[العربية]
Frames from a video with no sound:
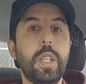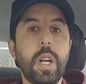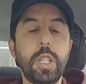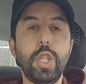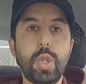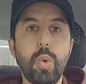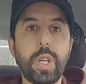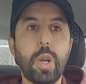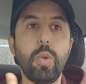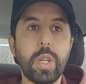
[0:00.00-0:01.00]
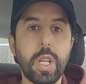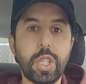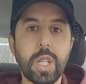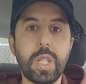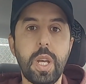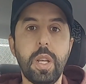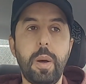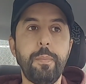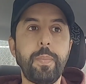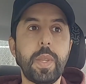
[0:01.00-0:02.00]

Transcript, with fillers: اذا غادي يسولك يقول لك هذا الشخص هذا اش